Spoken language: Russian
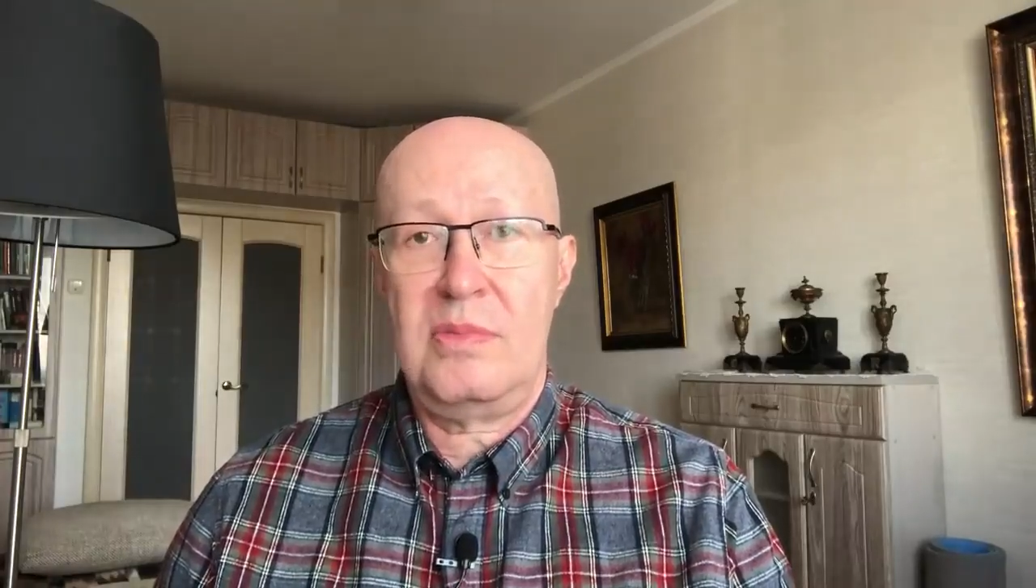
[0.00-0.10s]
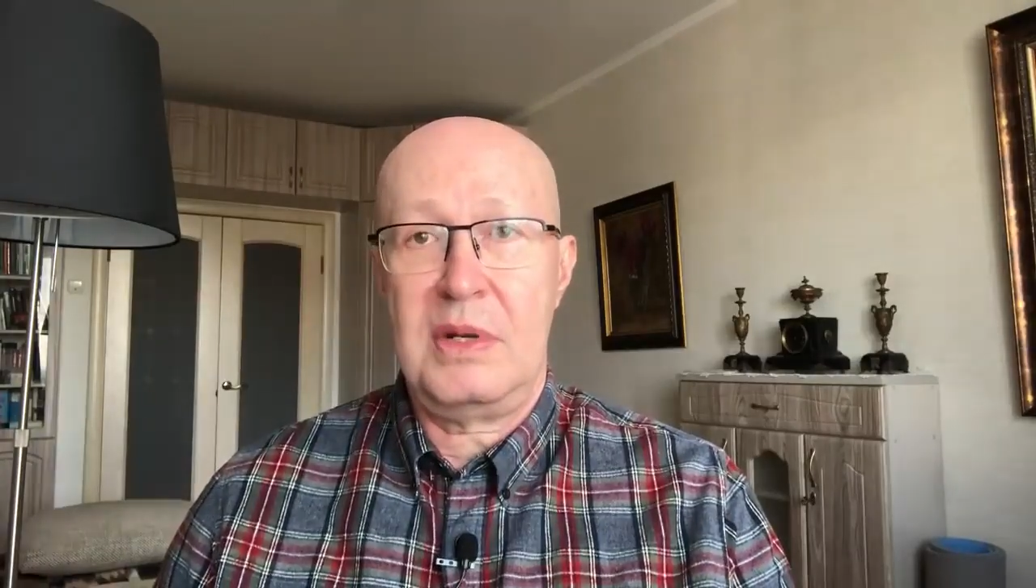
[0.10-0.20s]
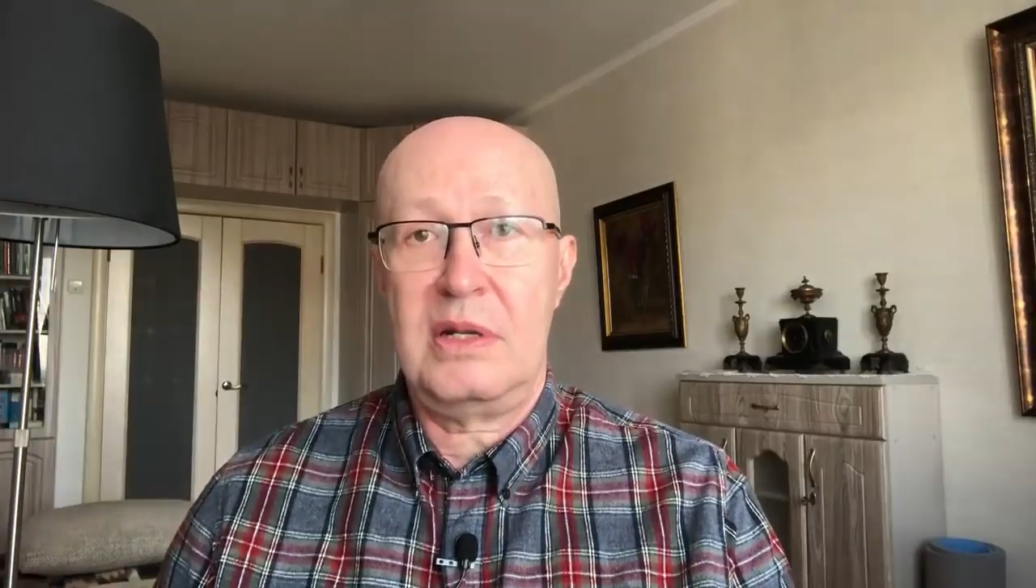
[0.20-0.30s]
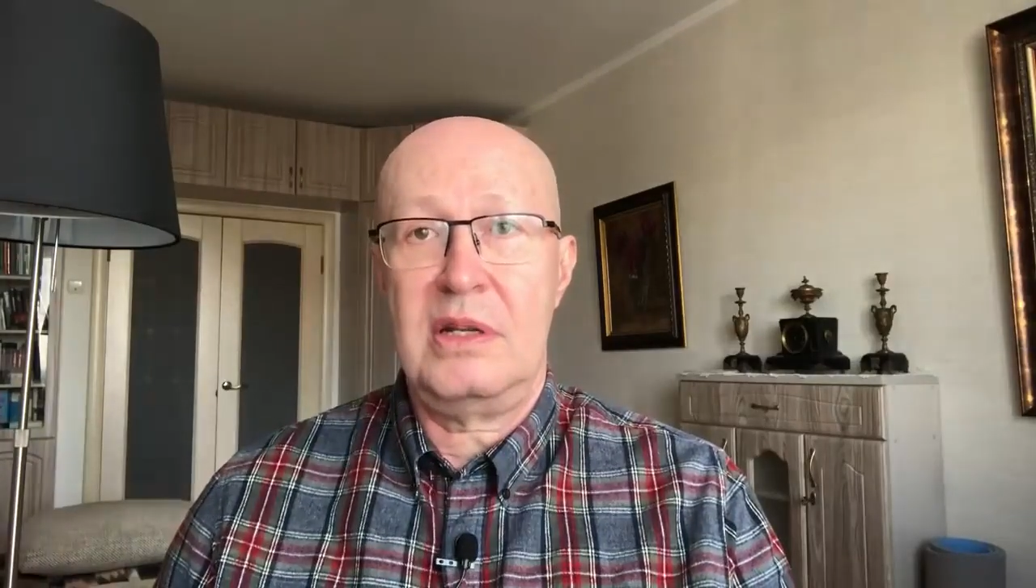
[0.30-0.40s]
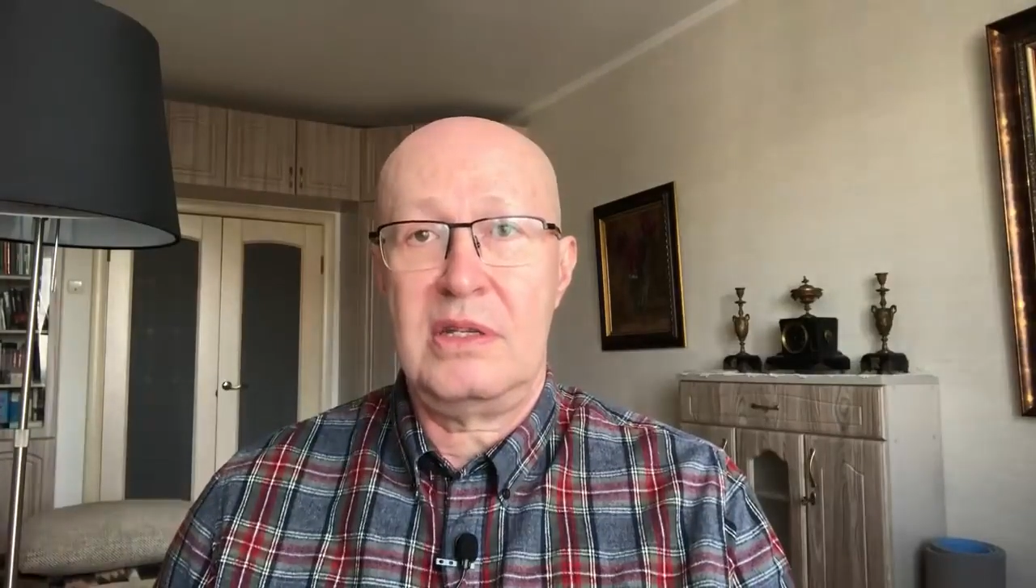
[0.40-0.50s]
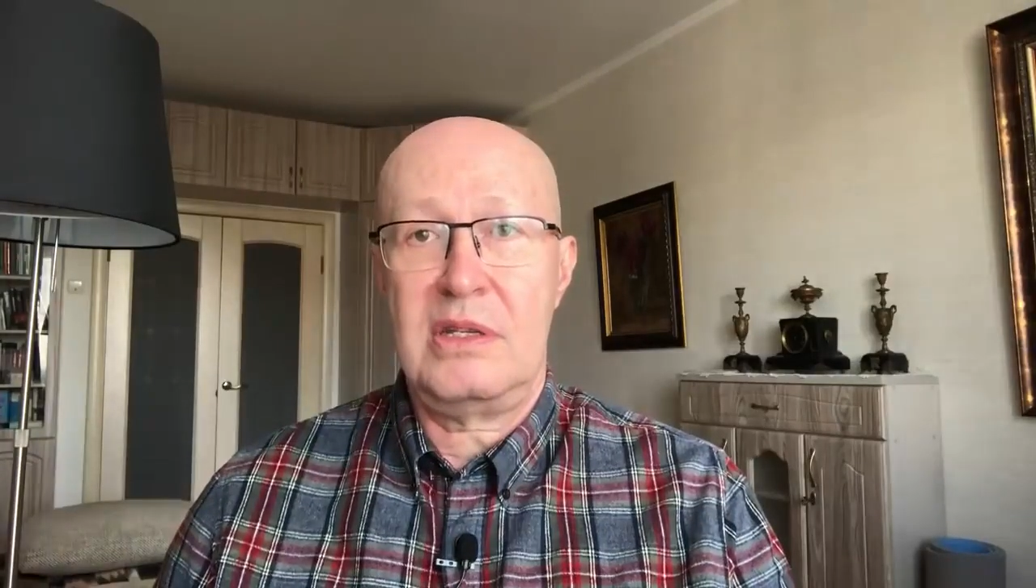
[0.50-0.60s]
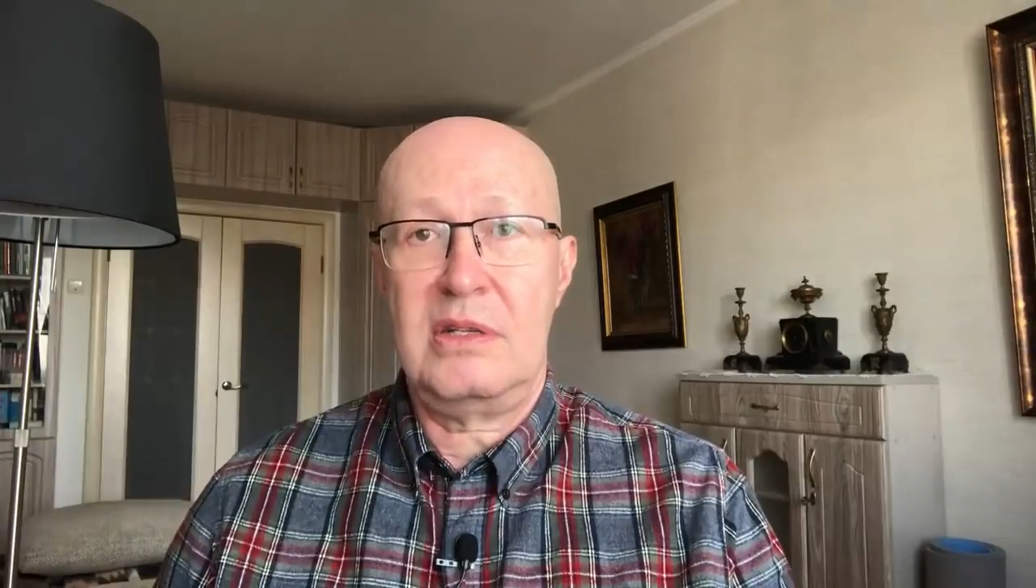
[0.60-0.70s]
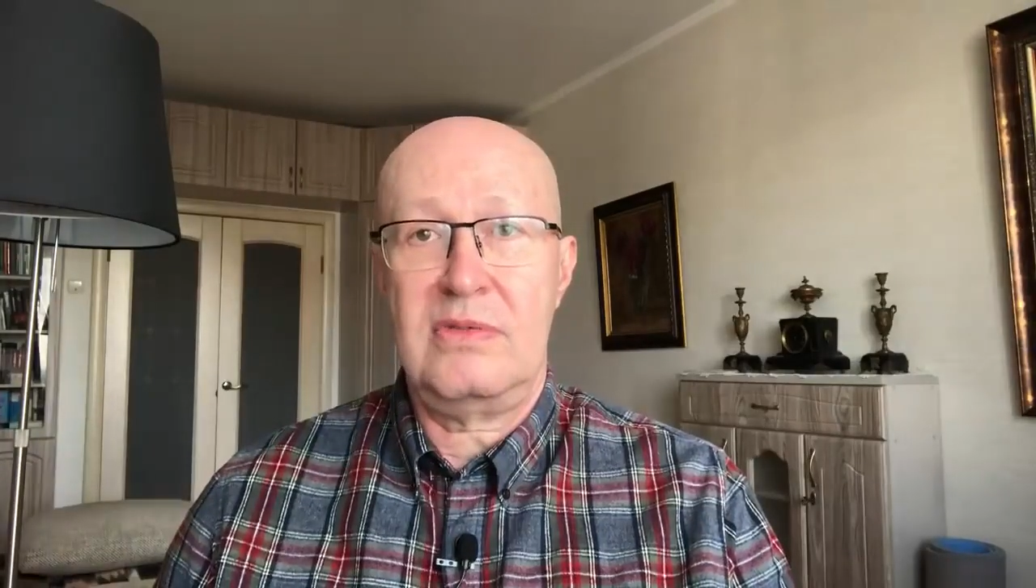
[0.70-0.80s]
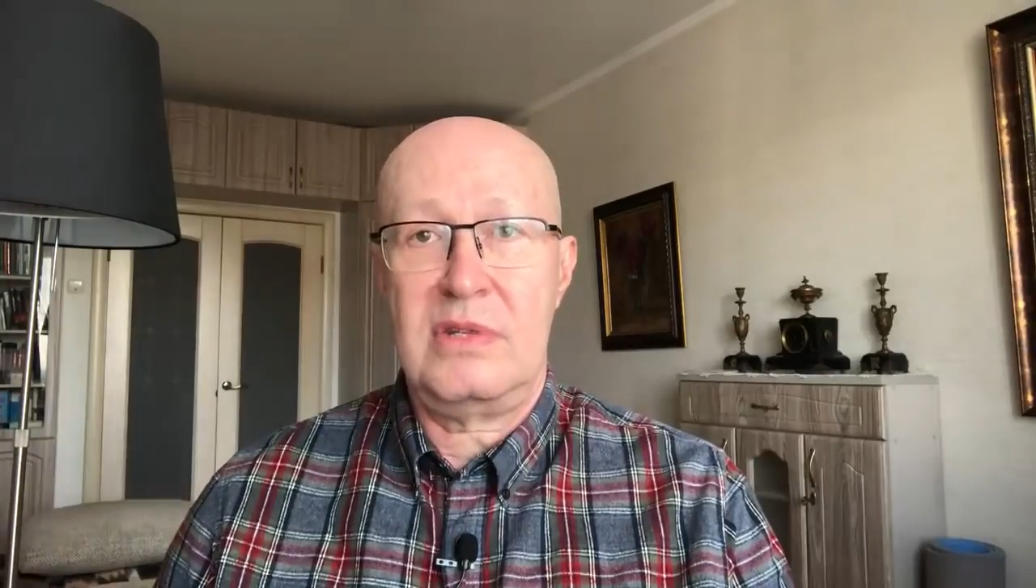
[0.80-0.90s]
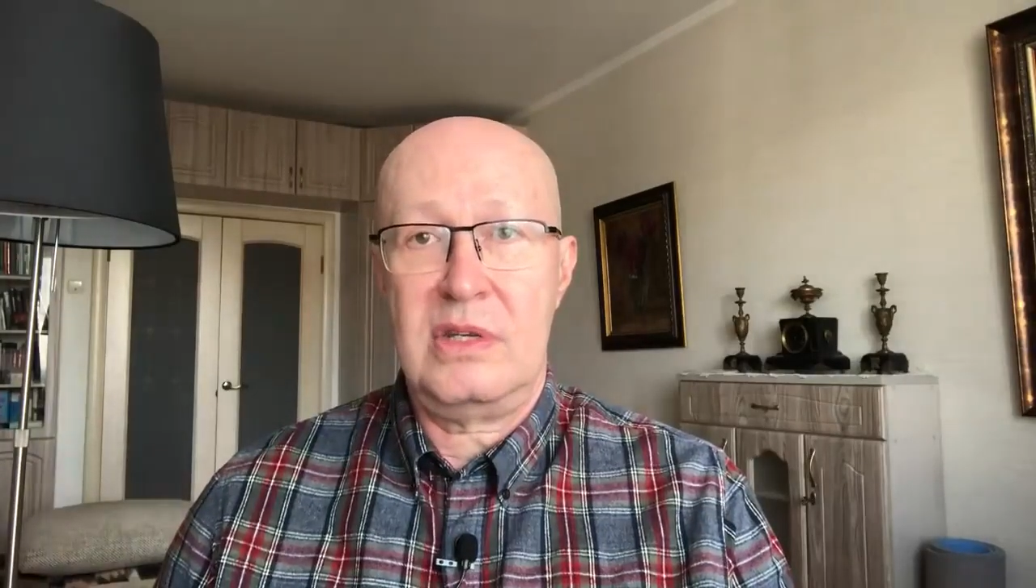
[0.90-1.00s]

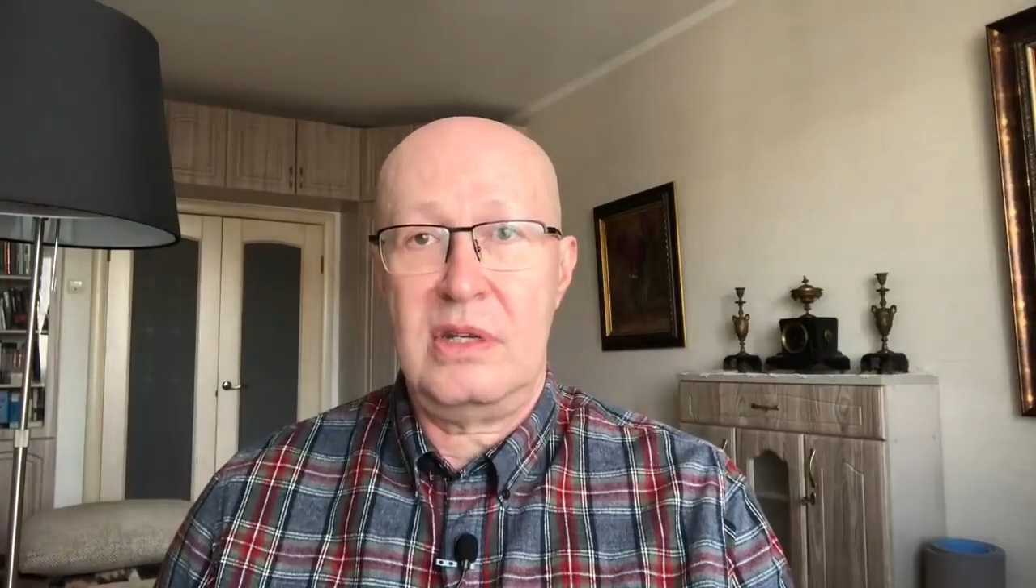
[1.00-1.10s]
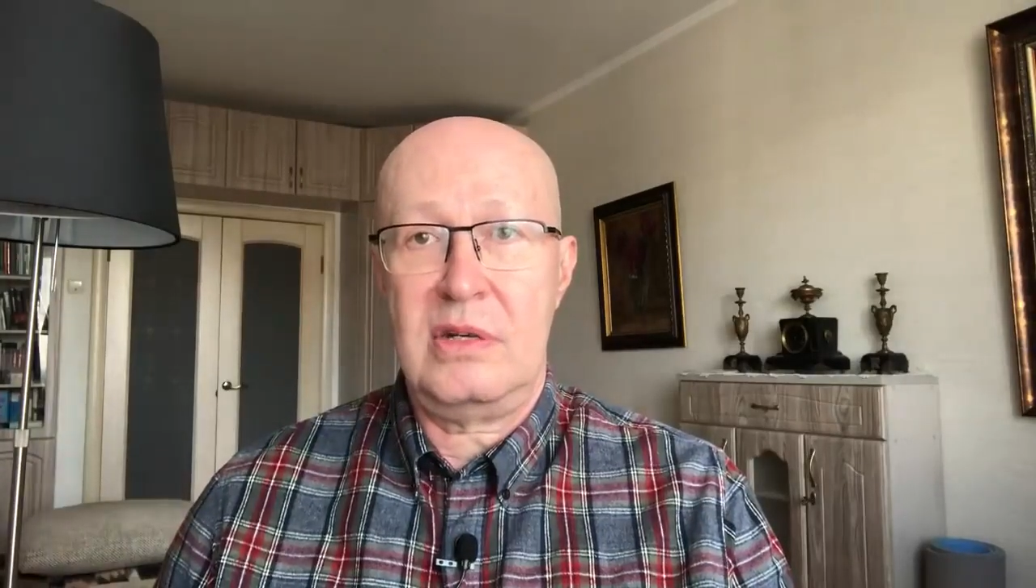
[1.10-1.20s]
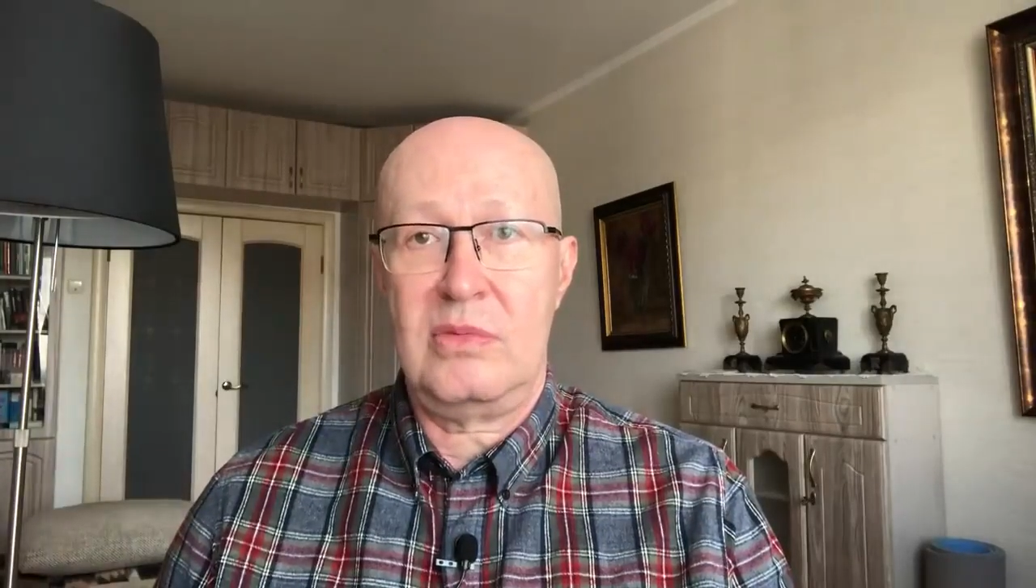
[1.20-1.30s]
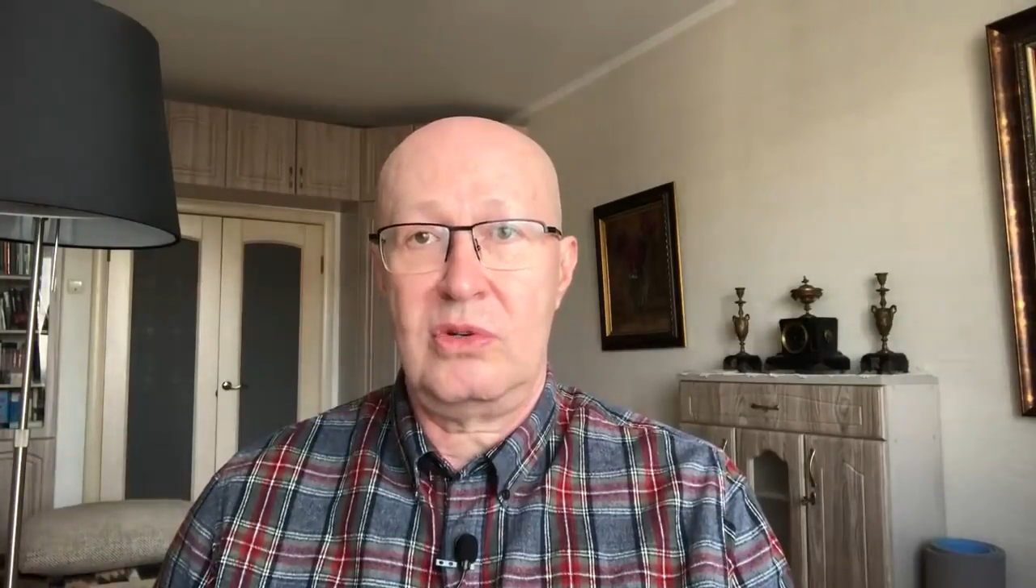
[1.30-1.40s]
пригласил всем,